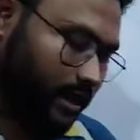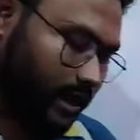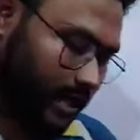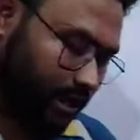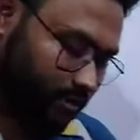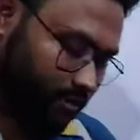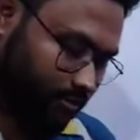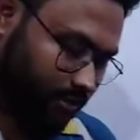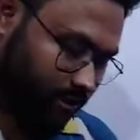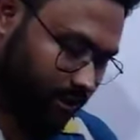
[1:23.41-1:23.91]

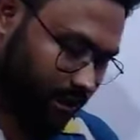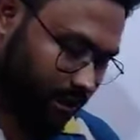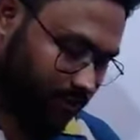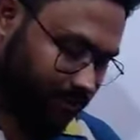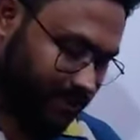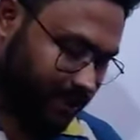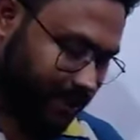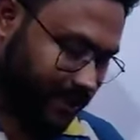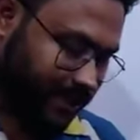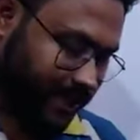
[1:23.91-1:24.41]
কারণ
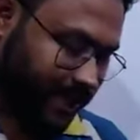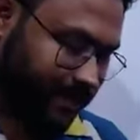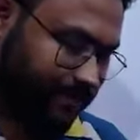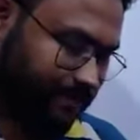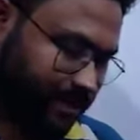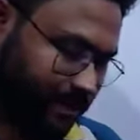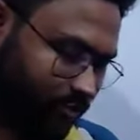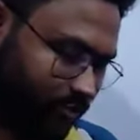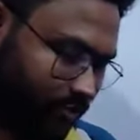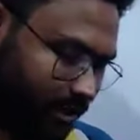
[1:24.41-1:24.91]
আমাদের
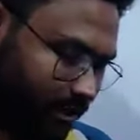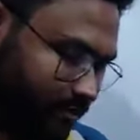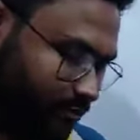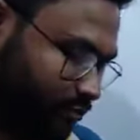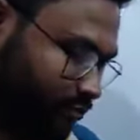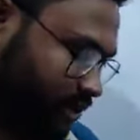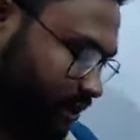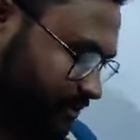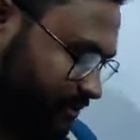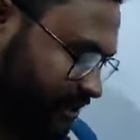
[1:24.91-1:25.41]
টাইমটার অনেক
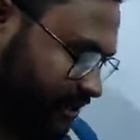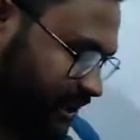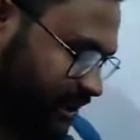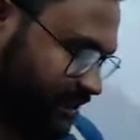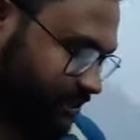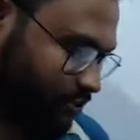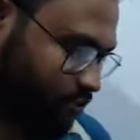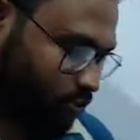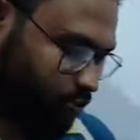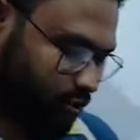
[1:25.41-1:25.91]
মূল্য আমাদের হাতে
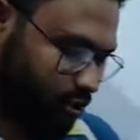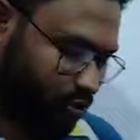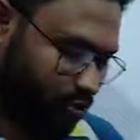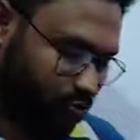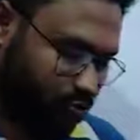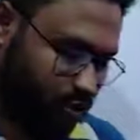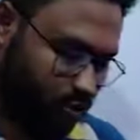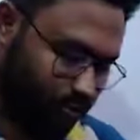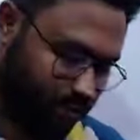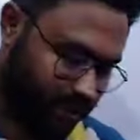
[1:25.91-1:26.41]
খুবই কম
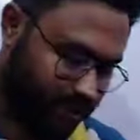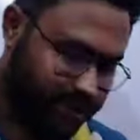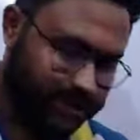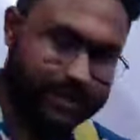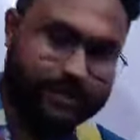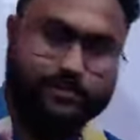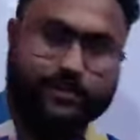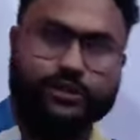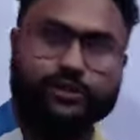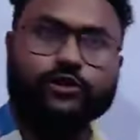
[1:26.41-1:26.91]
সময় আছে আর
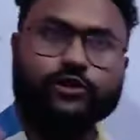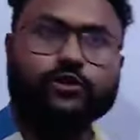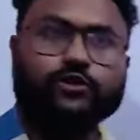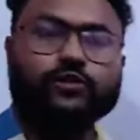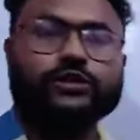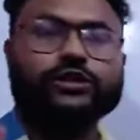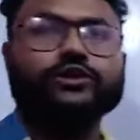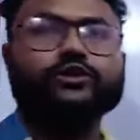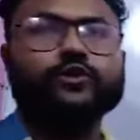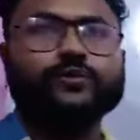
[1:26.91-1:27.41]
মাত্র
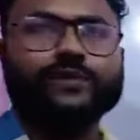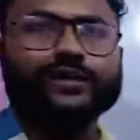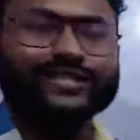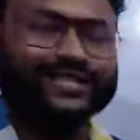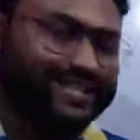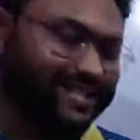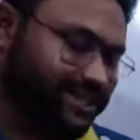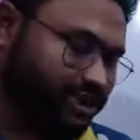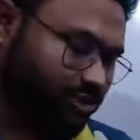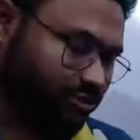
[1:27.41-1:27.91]
নদিন সময় আছে
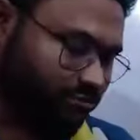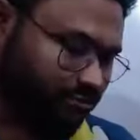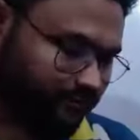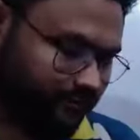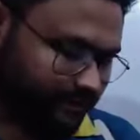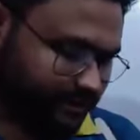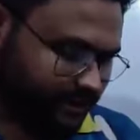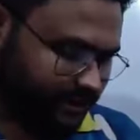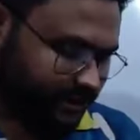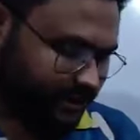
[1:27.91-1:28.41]
রাশিয়া
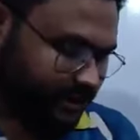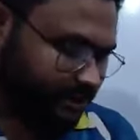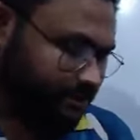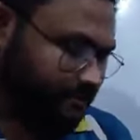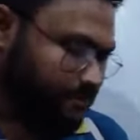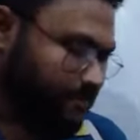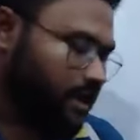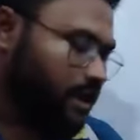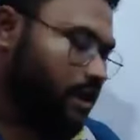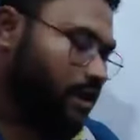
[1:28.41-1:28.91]
ইউনিভার্সিটি
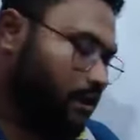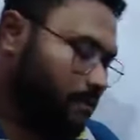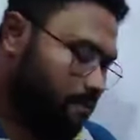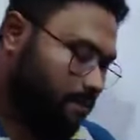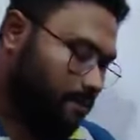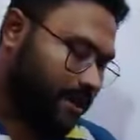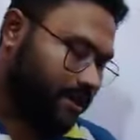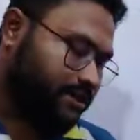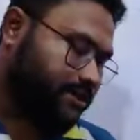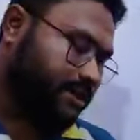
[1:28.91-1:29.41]

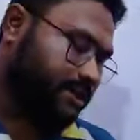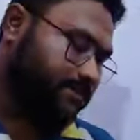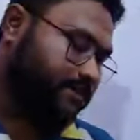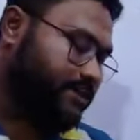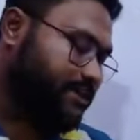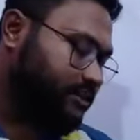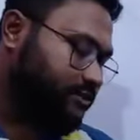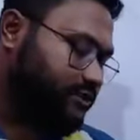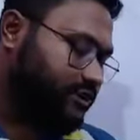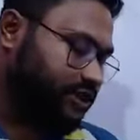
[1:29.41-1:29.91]
বাট
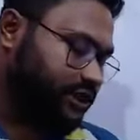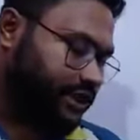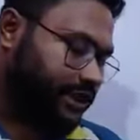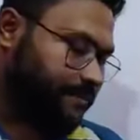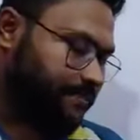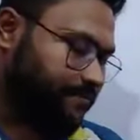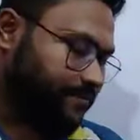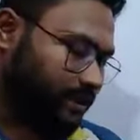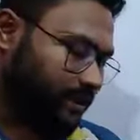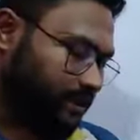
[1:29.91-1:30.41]
আমাদের হচ্ছে
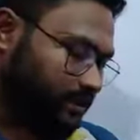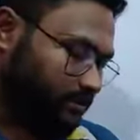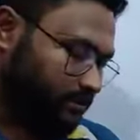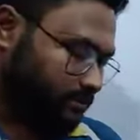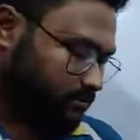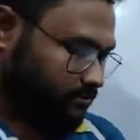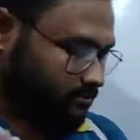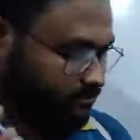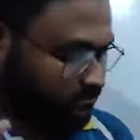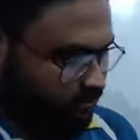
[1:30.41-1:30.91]

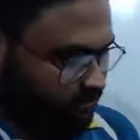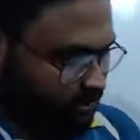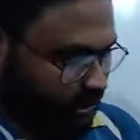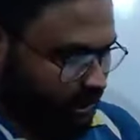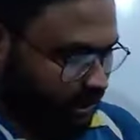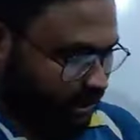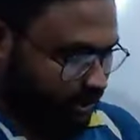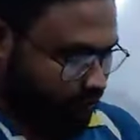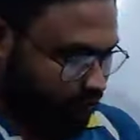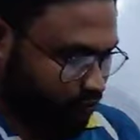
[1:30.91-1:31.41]

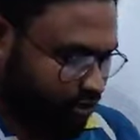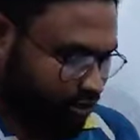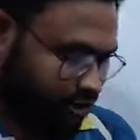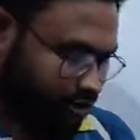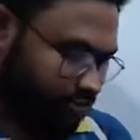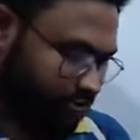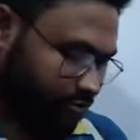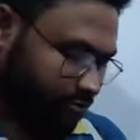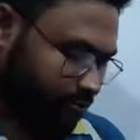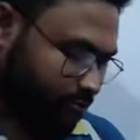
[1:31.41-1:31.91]
গুচ্ছের
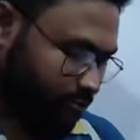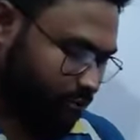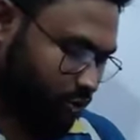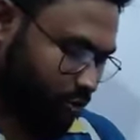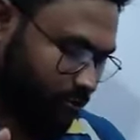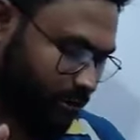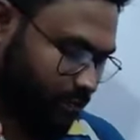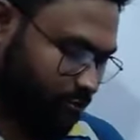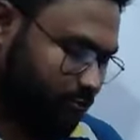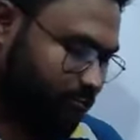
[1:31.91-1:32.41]
জন্য
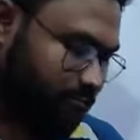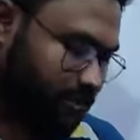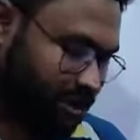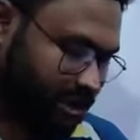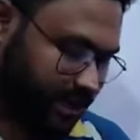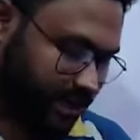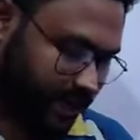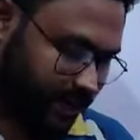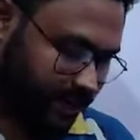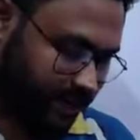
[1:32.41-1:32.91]
সময় খুব বেশি
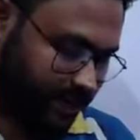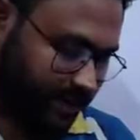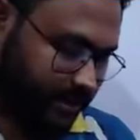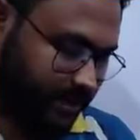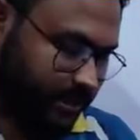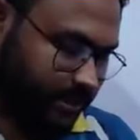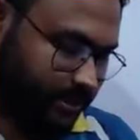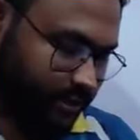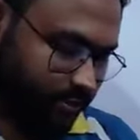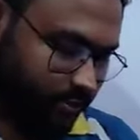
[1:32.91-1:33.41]
নাই
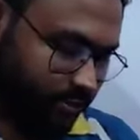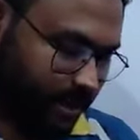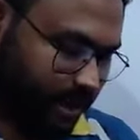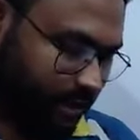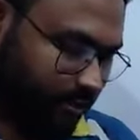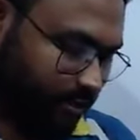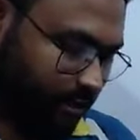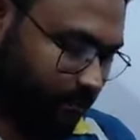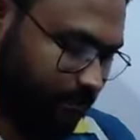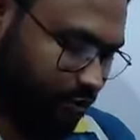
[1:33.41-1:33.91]
সো এই
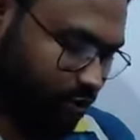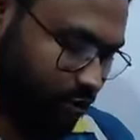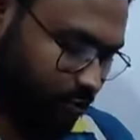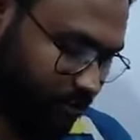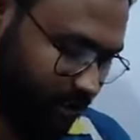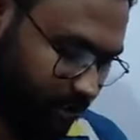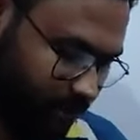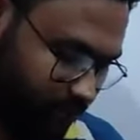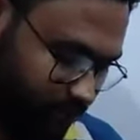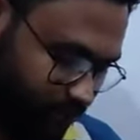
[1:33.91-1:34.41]
অল্প
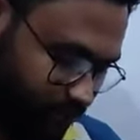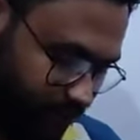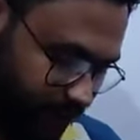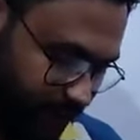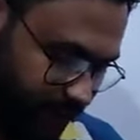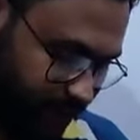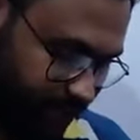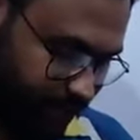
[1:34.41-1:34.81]
সময়ের মধ্যে